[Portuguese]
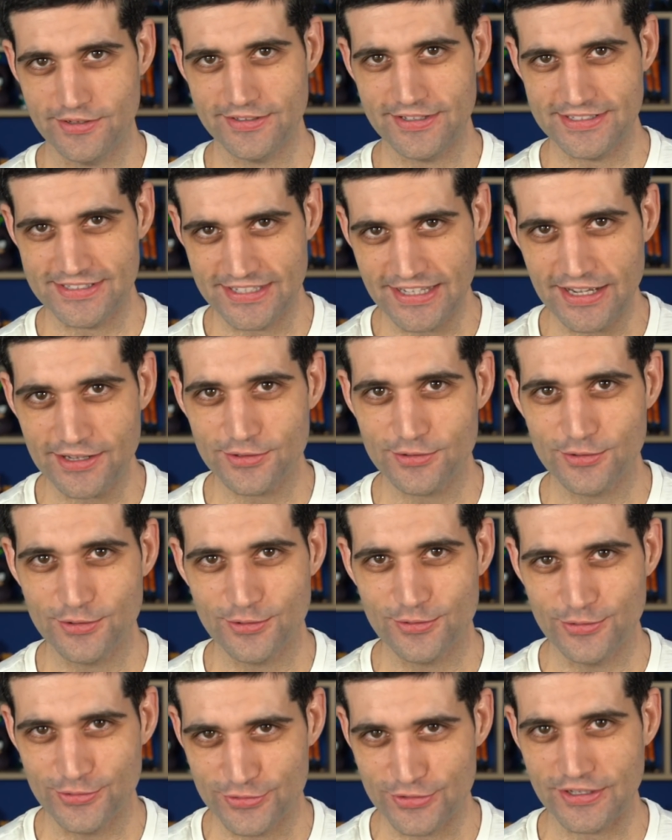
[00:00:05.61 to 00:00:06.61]
tá certo?
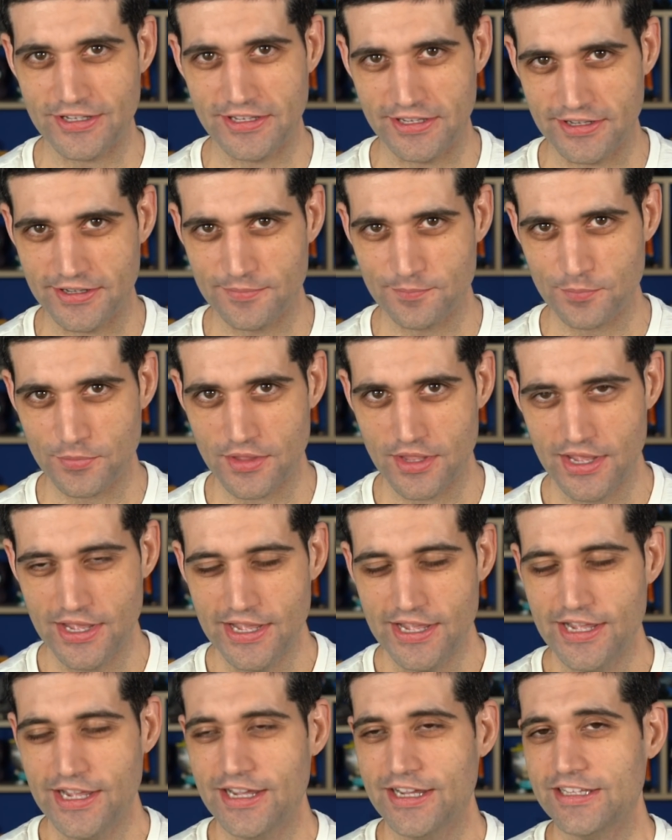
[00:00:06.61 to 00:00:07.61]
Com isso aqui.
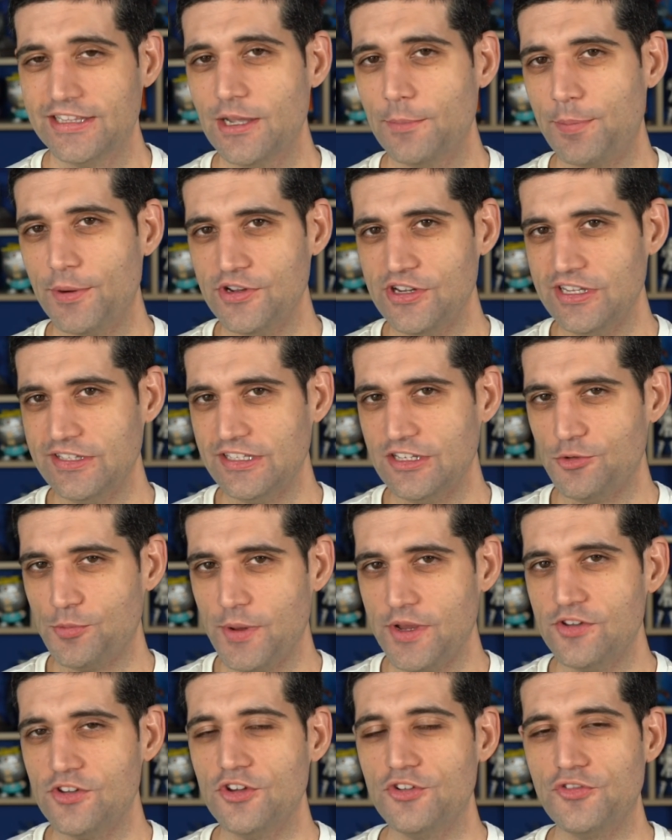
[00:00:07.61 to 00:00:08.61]
Depois de
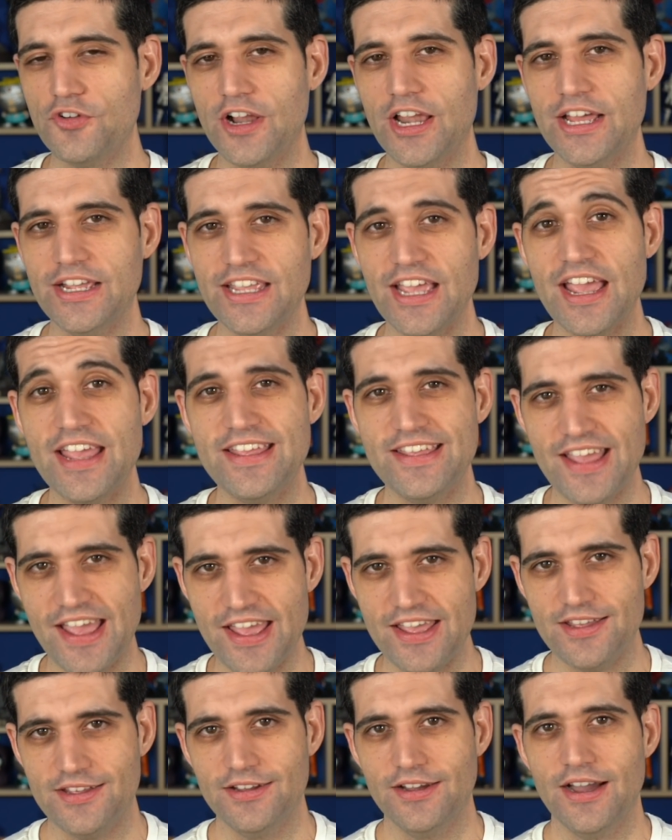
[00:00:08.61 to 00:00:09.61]
recentemente a gente falar que a
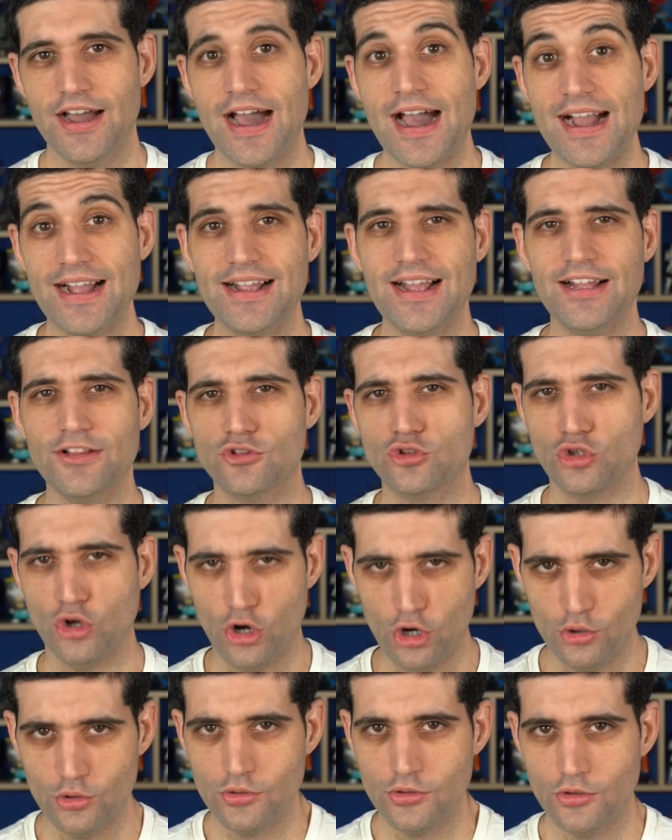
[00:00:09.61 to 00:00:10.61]
EA
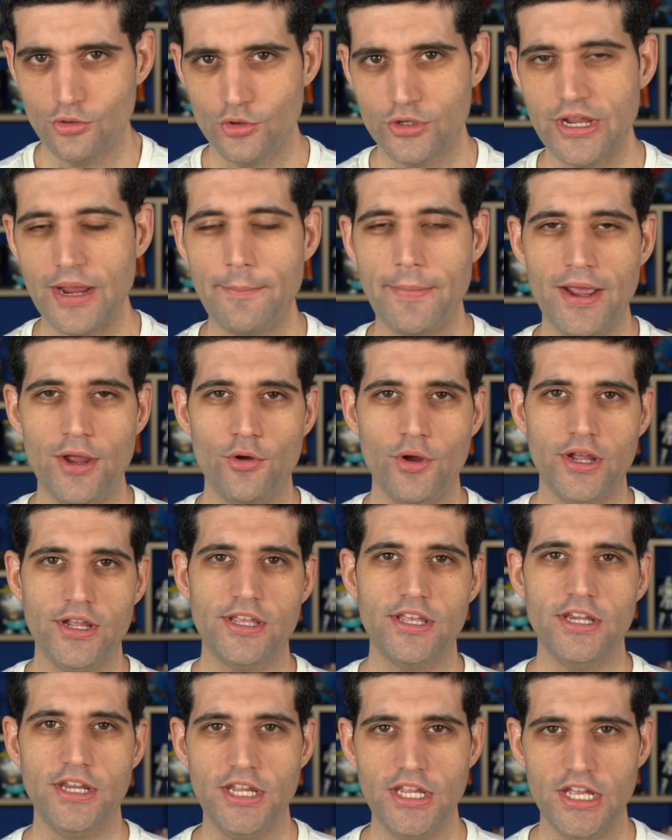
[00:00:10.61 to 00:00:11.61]
acatou o que a BioWare
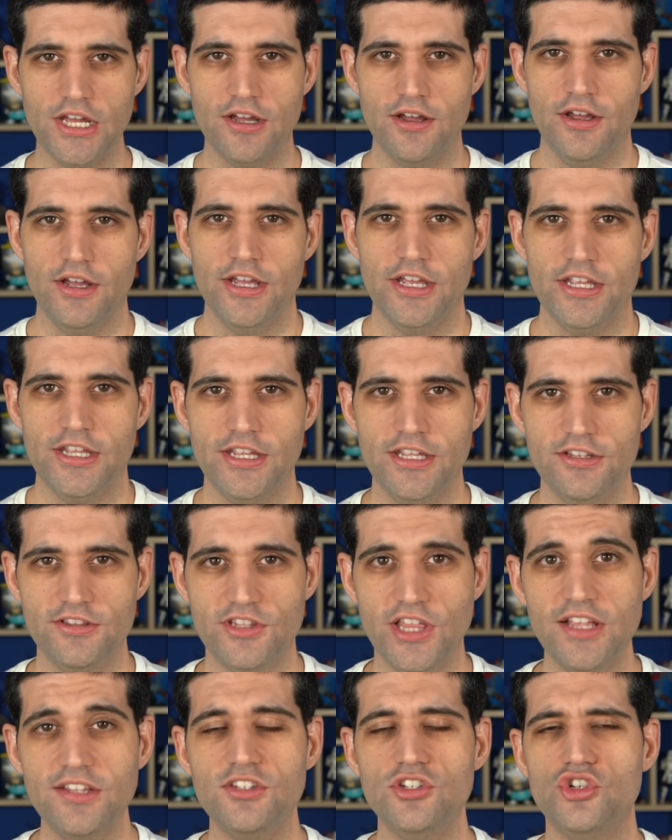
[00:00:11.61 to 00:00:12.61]
queria e
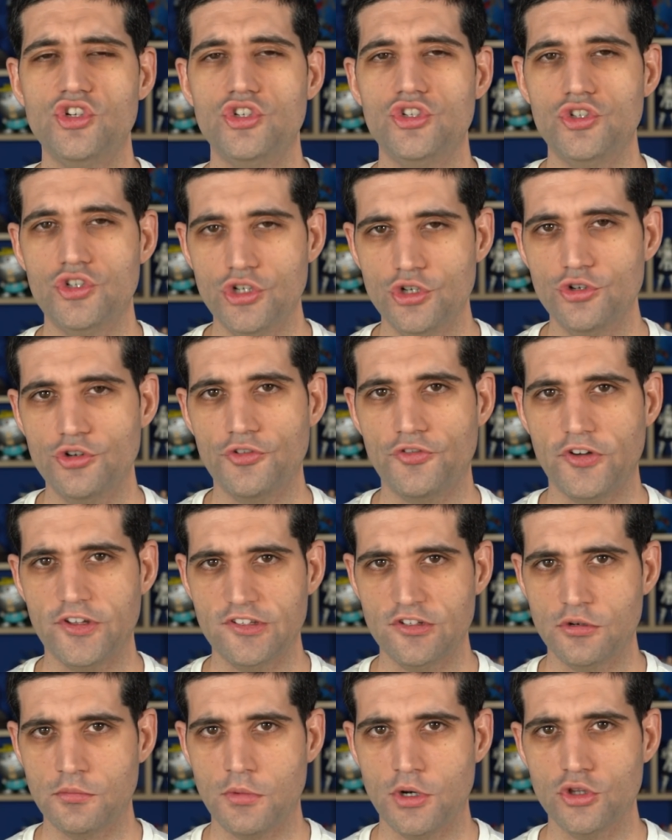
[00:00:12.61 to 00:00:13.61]
desistiu de
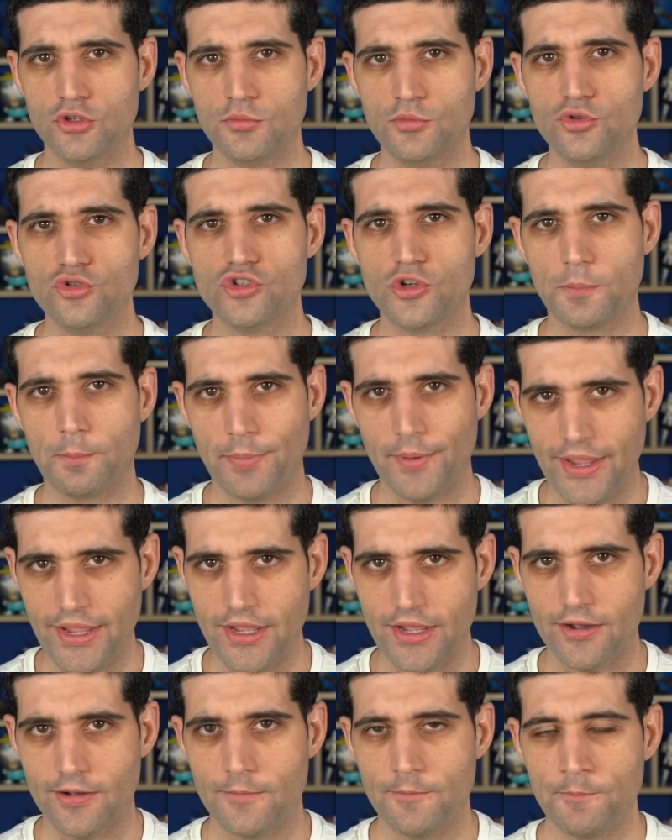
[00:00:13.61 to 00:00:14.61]
fazer um modo
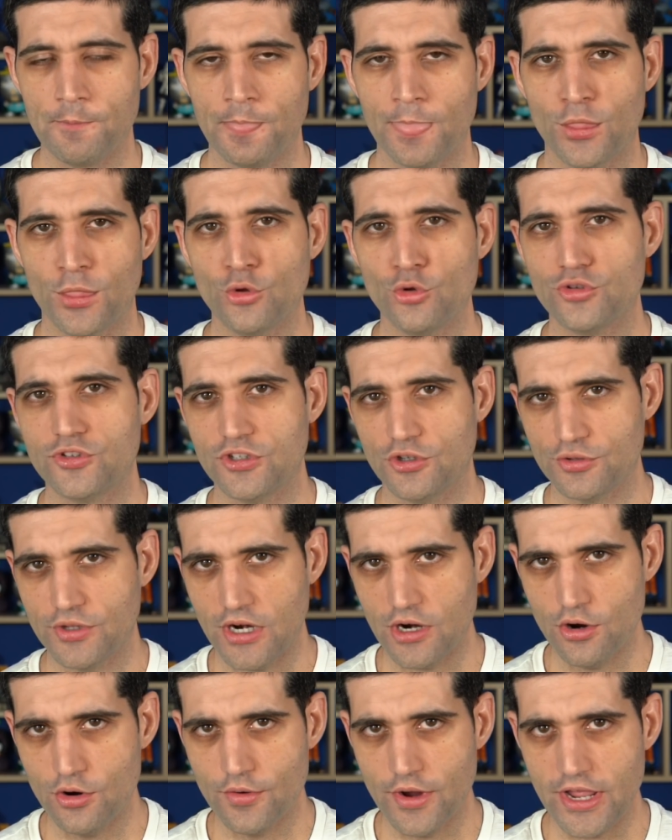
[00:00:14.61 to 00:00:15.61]
multiplayer no seu
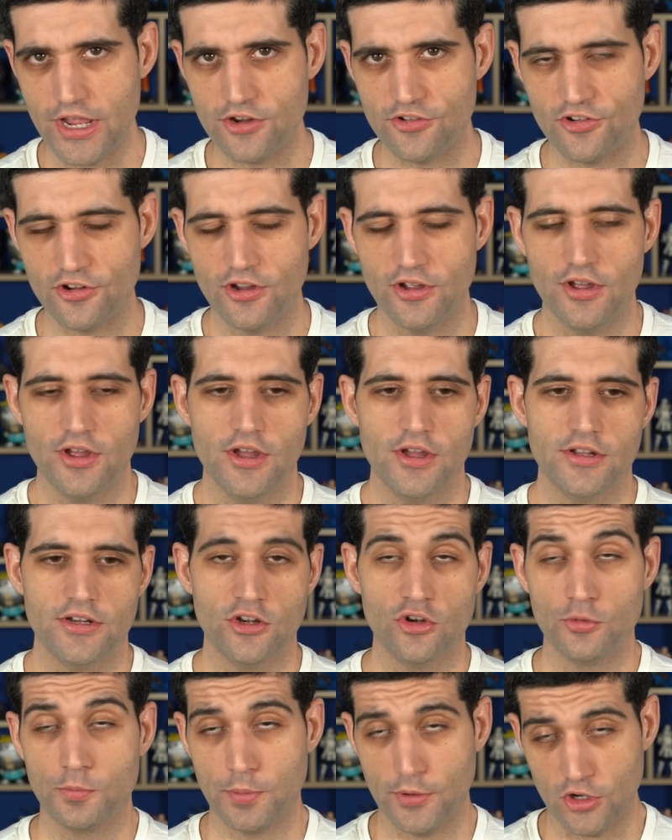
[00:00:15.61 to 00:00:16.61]
Dragon Age,
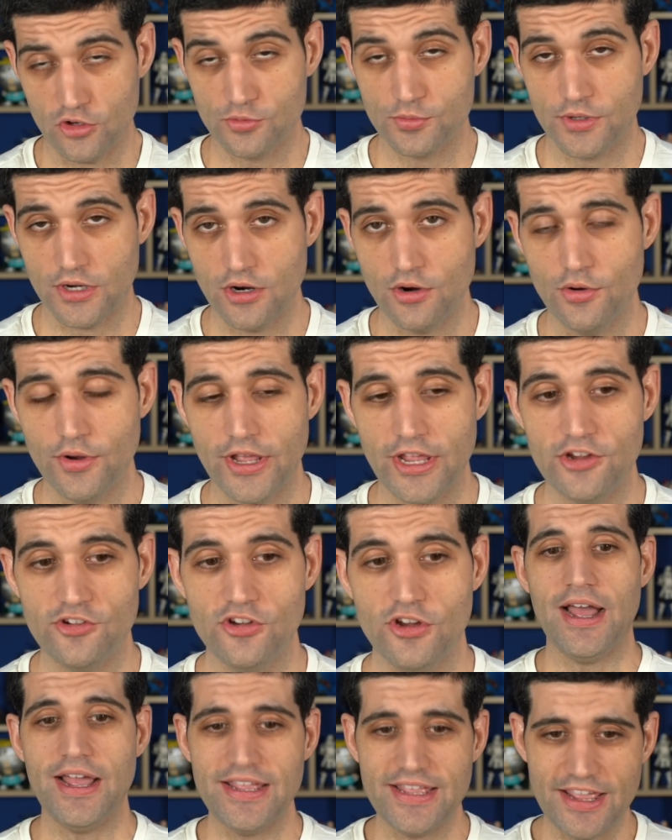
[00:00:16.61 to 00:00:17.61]
no próximo Dragon
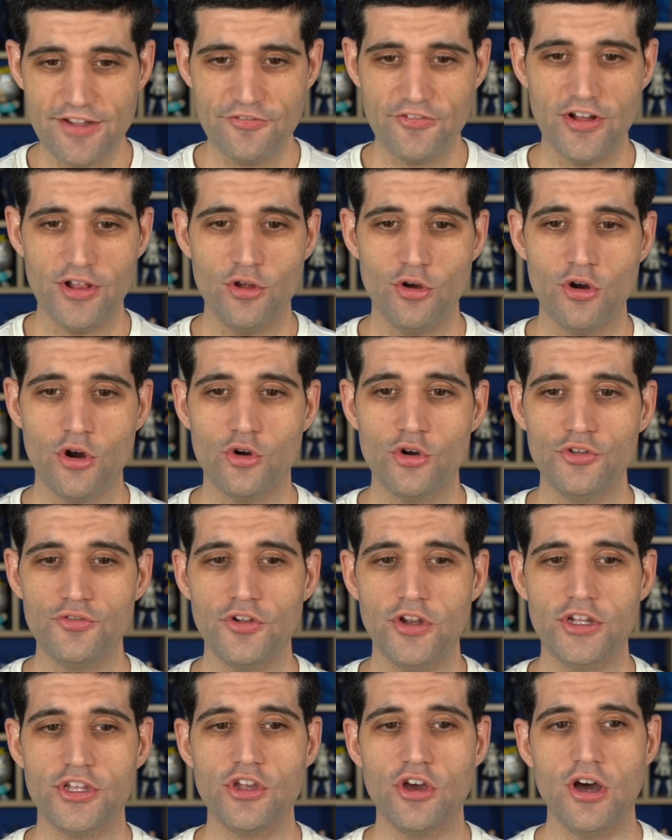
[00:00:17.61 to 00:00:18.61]
Age, a EA falou alguma coisa
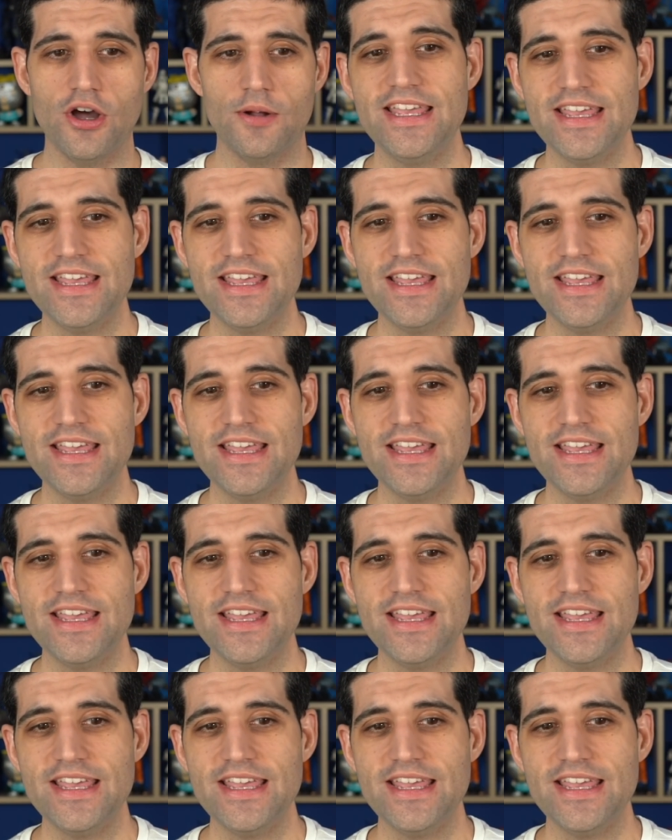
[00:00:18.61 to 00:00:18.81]
falou aqui, ó.